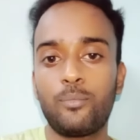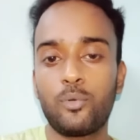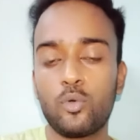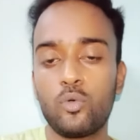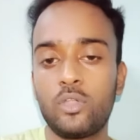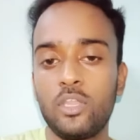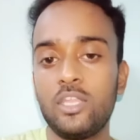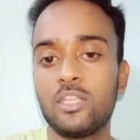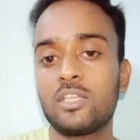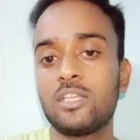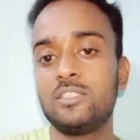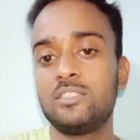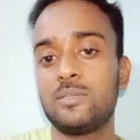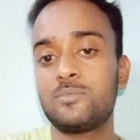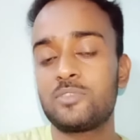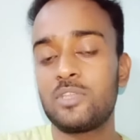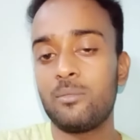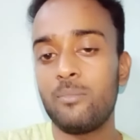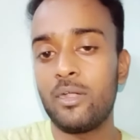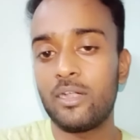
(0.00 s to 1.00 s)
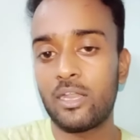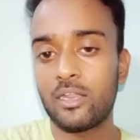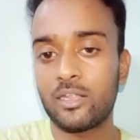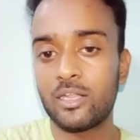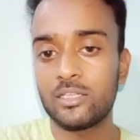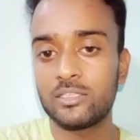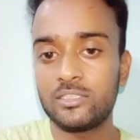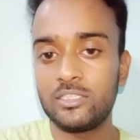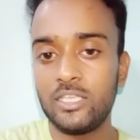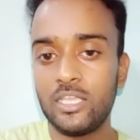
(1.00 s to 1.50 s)
प्रोटीन कंजम्पशन मैटर
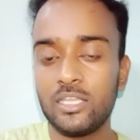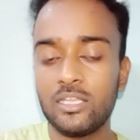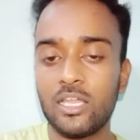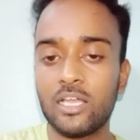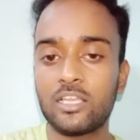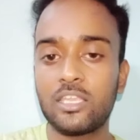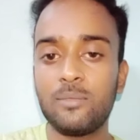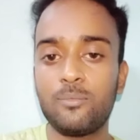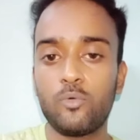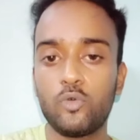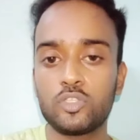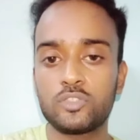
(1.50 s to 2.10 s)
करती है ना कि